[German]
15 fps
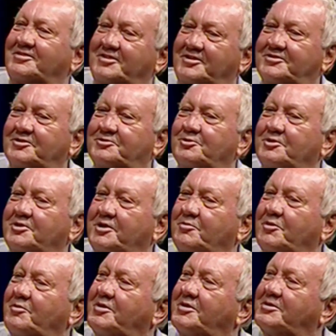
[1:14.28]
Das ist natürlich im
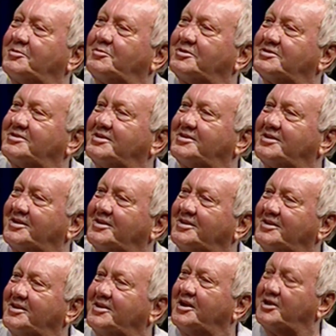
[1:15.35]
Moment eine brisante
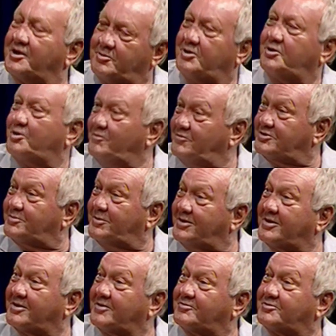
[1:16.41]
Angelegenheit, aber da kommen wir
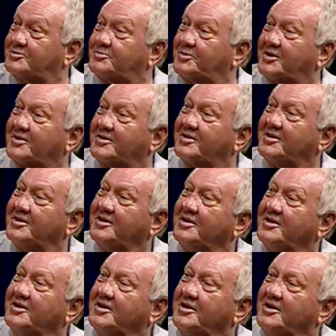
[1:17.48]
später darauf zu sprechen. Ja.
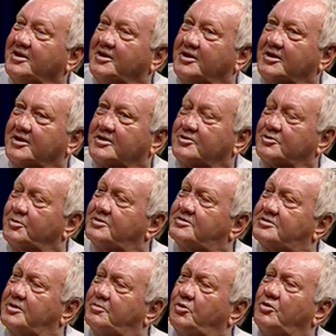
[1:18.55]
Du
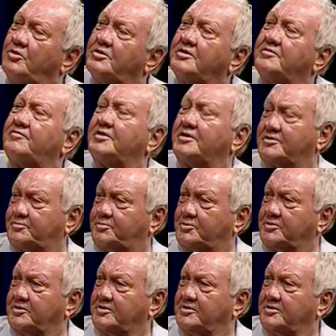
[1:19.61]
bist geboren in Flensburg.